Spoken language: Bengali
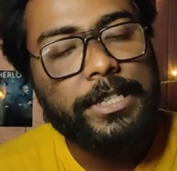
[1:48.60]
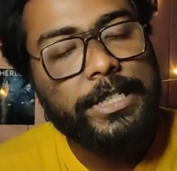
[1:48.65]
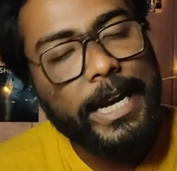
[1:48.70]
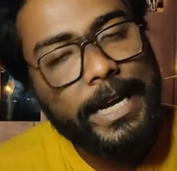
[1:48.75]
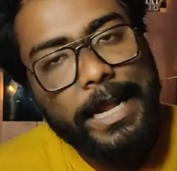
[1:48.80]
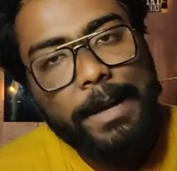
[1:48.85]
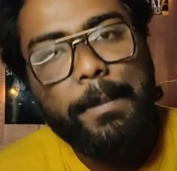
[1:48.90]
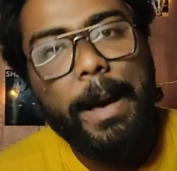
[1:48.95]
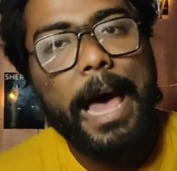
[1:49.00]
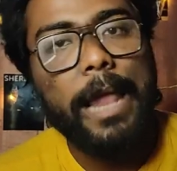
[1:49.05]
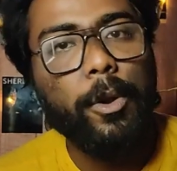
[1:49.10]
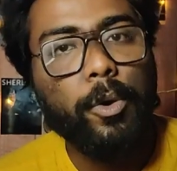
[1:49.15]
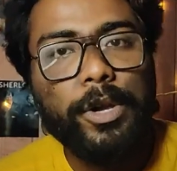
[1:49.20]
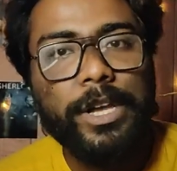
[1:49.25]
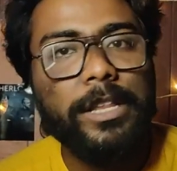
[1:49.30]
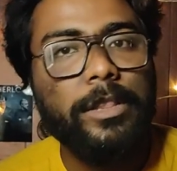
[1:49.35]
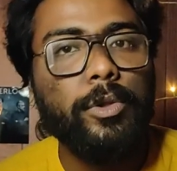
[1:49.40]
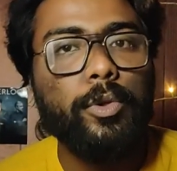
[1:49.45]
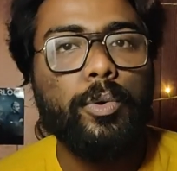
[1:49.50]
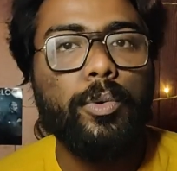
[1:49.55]
সেটা ভালো
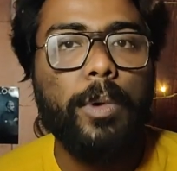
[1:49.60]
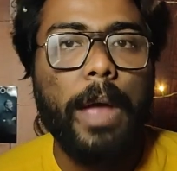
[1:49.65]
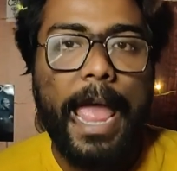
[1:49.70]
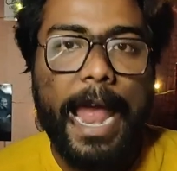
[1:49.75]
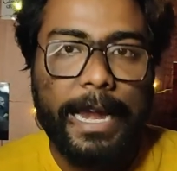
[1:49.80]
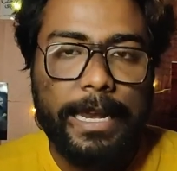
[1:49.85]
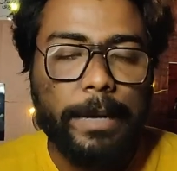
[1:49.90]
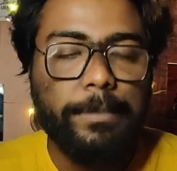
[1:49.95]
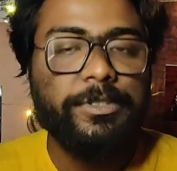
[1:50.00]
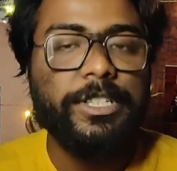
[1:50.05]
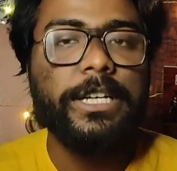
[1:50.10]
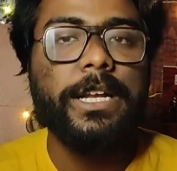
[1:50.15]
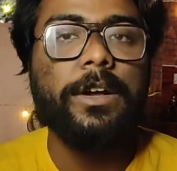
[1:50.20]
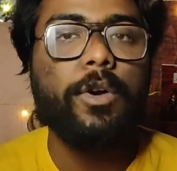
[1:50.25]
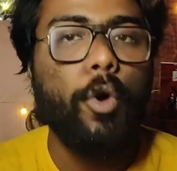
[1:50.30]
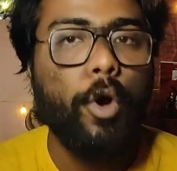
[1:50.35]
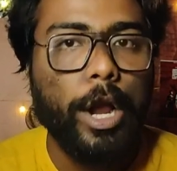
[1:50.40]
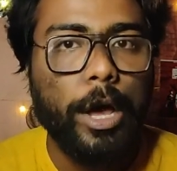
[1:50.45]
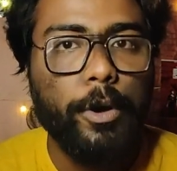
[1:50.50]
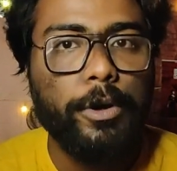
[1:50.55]
কিন্তু অ্যাটেম্প যেটা
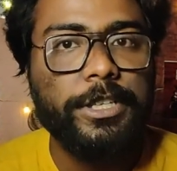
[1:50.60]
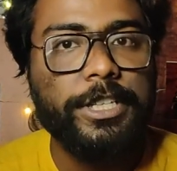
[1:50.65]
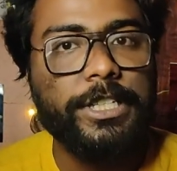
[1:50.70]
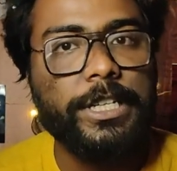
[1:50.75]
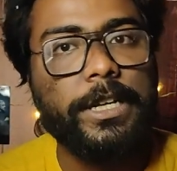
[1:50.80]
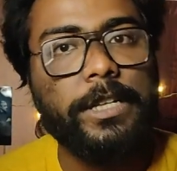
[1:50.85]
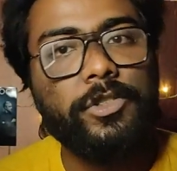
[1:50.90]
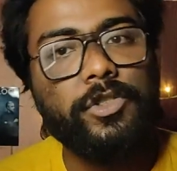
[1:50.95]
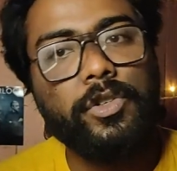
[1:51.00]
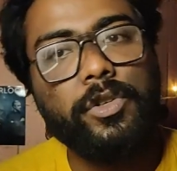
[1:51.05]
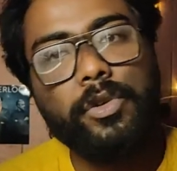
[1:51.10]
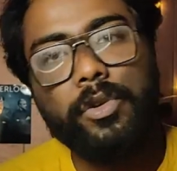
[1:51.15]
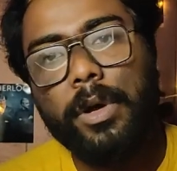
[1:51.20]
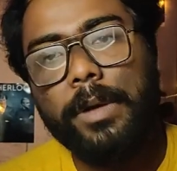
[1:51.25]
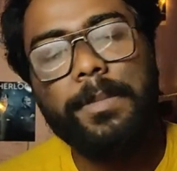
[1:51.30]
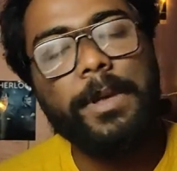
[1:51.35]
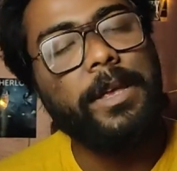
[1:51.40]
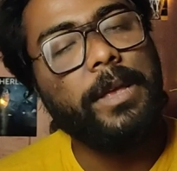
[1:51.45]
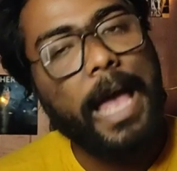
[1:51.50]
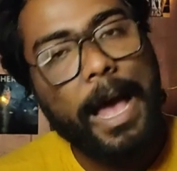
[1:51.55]
করা হয়েছে সেটার জন্য
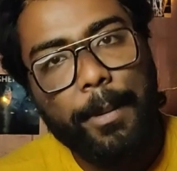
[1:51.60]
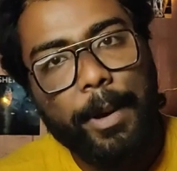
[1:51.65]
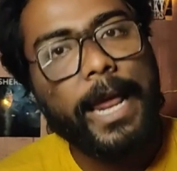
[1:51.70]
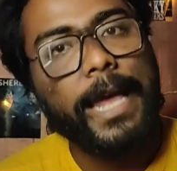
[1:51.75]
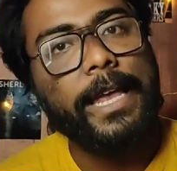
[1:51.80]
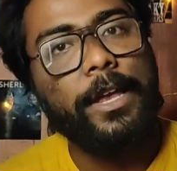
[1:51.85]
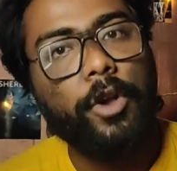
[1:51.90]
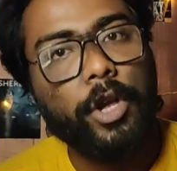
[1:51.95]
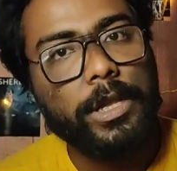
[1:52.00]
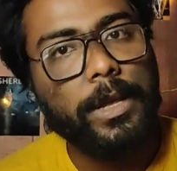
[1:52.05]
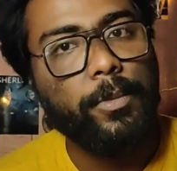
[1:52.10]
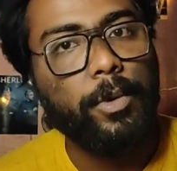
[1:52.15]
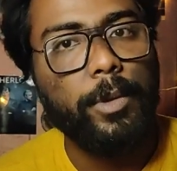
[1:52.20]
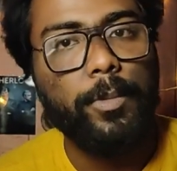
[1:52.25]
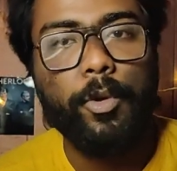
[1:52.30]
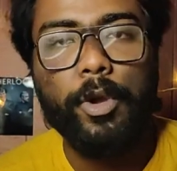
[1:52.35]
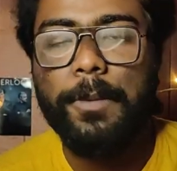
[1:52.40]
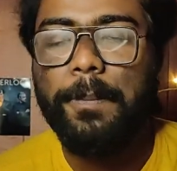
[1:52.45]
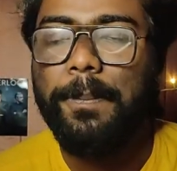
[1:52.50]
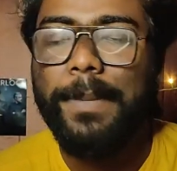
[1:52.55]
আমি আবার একই কথা
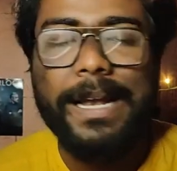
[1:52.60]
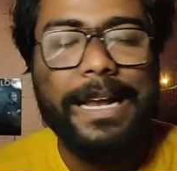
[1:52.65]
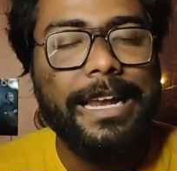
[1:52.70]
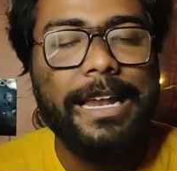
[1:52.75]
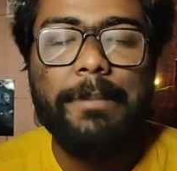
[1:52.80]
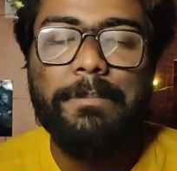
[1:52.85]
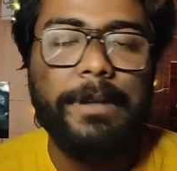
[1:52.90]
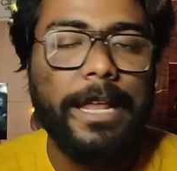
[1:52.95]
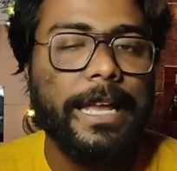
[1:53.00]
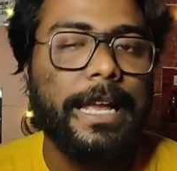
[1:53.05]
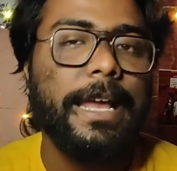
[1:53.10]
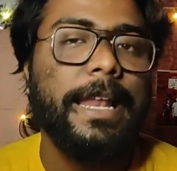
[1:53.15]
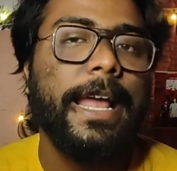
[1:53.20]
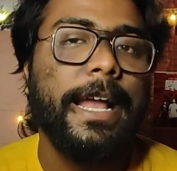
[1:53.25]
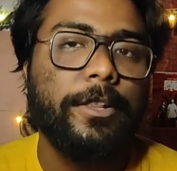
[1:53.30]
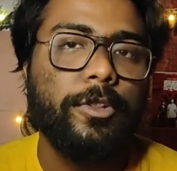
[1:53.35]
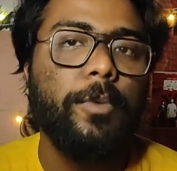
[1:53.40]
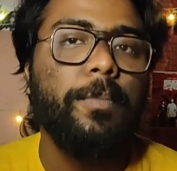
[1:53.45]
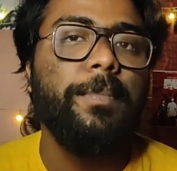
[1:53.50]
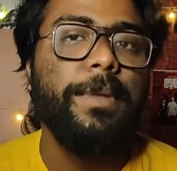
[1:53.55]
বলবো ওই বিল্ড আপটা এখানে
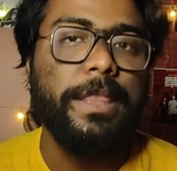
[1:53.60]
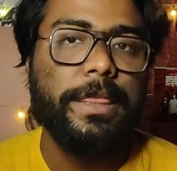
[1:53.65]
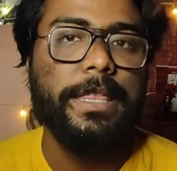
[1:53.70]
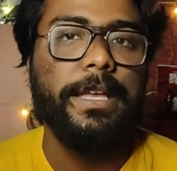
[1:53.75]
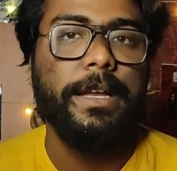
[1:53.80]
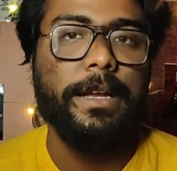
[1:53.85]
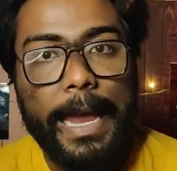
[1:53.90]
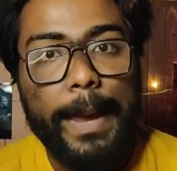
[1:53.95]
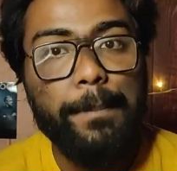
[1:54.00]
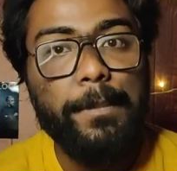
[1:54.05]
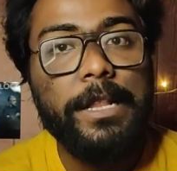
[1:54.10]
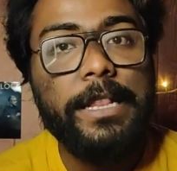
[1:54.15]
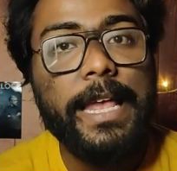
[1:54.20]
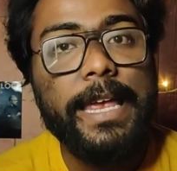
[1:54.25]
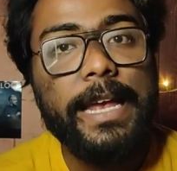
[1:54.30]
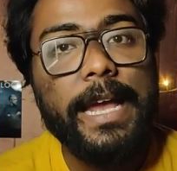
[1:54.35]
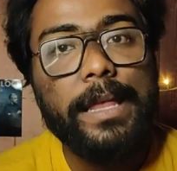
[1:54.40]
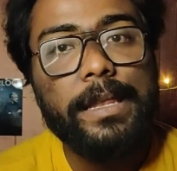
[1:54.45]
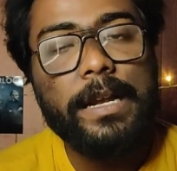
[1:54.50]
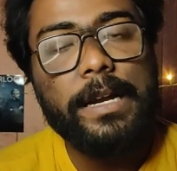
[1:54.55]
একদম মিসিং এমনিতে
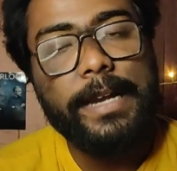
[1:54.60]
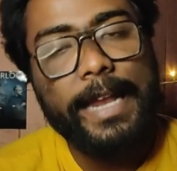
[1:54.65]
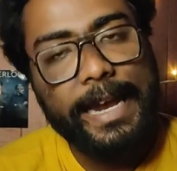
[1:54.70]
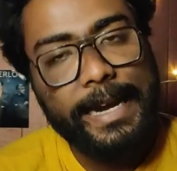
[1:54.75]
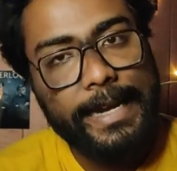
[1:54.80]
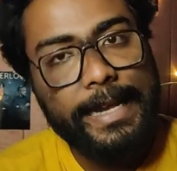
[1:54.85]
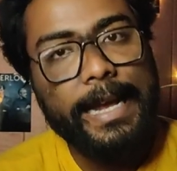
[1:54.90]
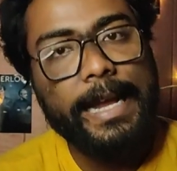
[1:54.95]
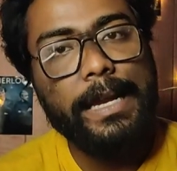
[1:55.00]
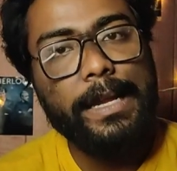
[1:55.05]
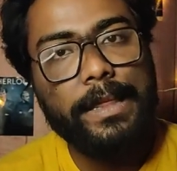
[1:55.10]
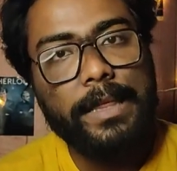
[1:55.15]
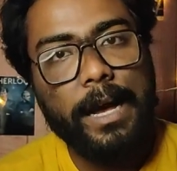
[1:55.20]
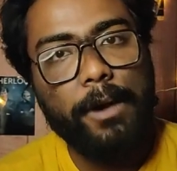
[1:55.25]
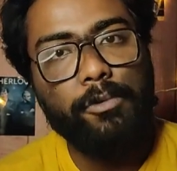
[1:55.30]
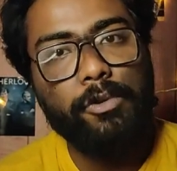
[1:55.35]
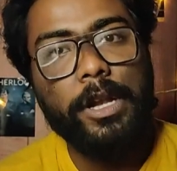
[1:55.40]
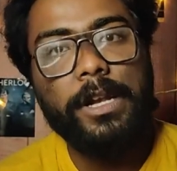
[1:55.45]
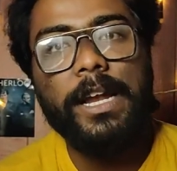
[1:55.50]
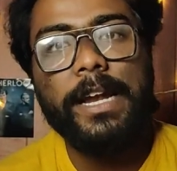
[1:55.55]
এই কাজটা টেকনিক্যালি
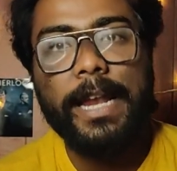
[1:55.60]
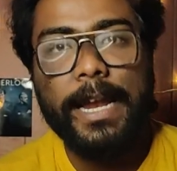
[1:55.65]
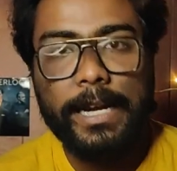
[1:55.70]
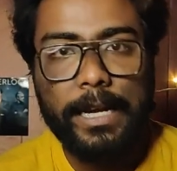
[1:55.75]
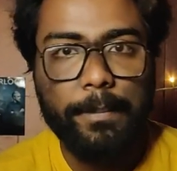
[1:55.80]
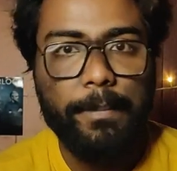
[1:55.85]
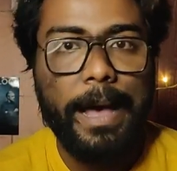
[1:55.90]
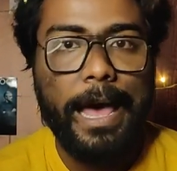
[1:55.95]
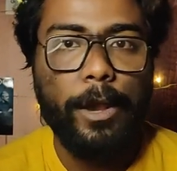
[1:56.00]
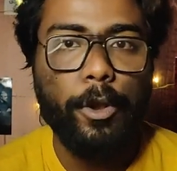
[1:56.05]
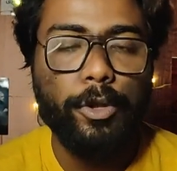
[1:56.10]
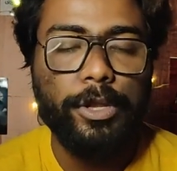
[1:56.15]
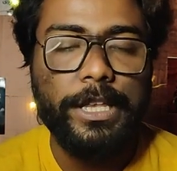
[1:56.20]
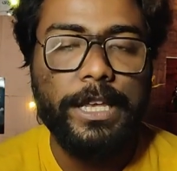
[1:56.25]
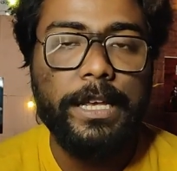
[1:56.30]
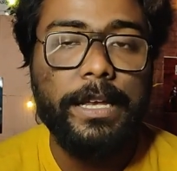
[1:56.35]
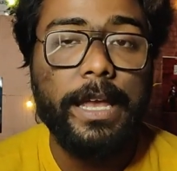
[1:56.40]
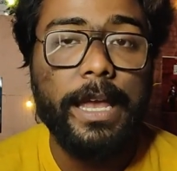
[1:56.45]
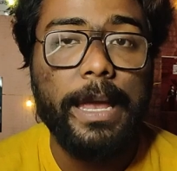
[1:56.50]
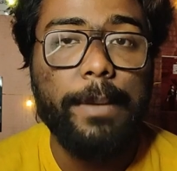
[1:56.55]
সাউন্ডেড এটা একটা ভালো
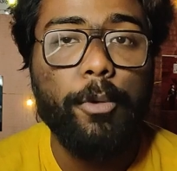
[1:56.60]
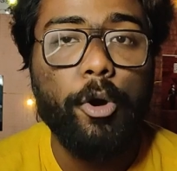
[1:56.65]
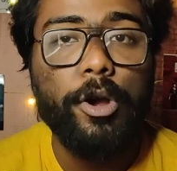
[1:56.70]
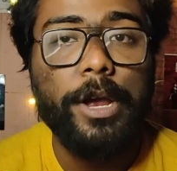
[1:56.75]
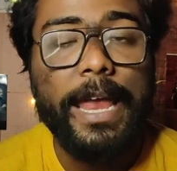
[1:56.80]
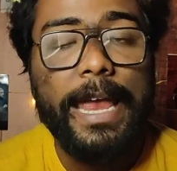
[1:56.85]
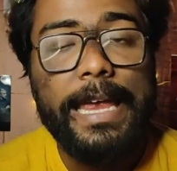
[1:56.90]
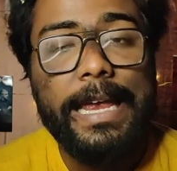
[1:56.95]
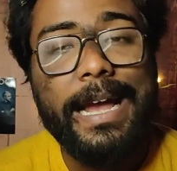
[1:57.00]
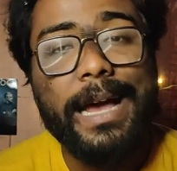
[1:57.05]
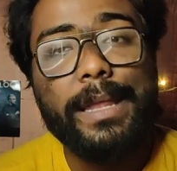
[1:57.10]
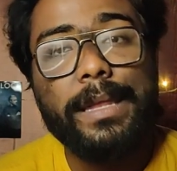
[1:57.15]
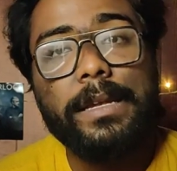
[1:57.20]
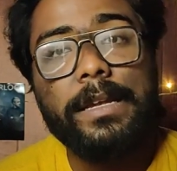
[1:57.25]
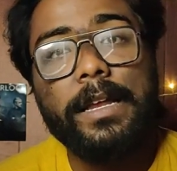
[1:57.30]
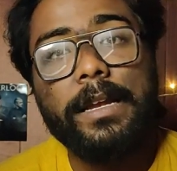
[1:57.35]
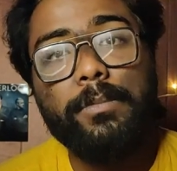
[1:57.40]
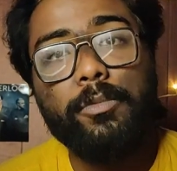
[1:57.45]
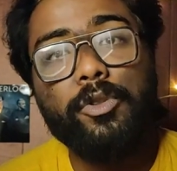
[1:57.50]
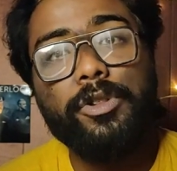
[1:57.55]
দিক এবং এই
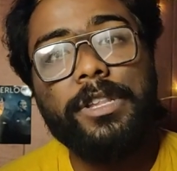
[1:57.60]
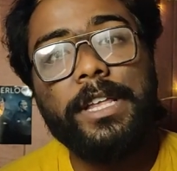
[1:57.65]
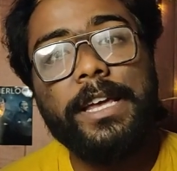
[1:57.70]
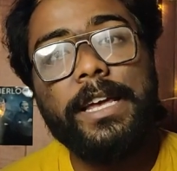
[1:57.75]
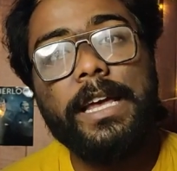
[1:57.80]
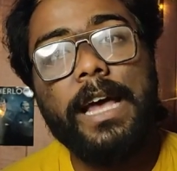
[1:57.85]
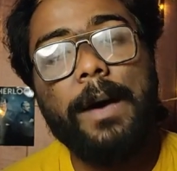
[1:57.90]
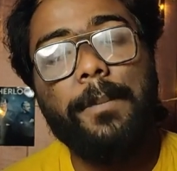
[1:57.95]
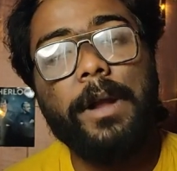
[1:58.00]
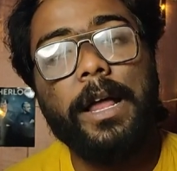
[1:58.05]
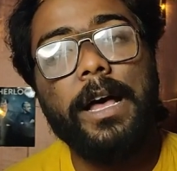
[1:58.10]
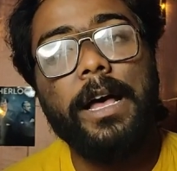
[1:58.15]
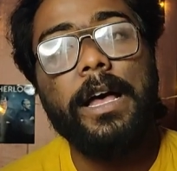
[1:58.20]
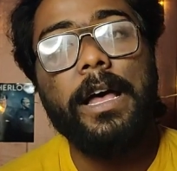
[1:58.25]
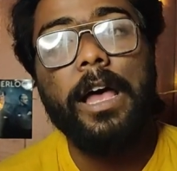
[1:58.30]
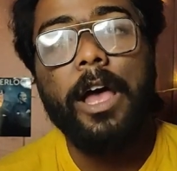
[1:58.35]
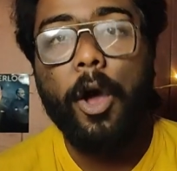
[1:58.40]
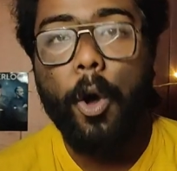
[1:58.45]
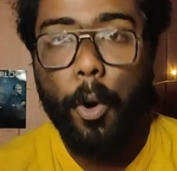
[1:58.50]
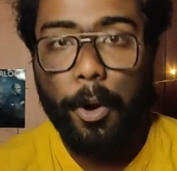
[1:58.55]
কাজটার মধ্যে আমরা
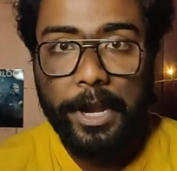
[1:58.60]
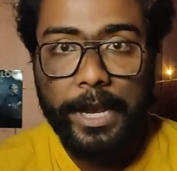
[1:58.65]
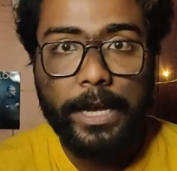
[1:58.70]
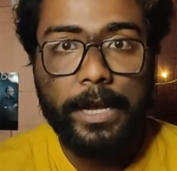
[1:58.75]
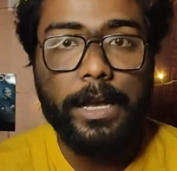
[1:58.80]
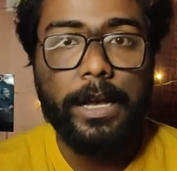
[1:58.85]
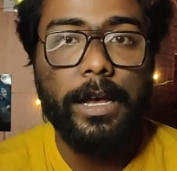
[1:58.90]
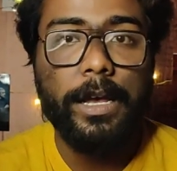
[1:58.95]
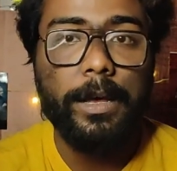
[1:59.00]
অনেক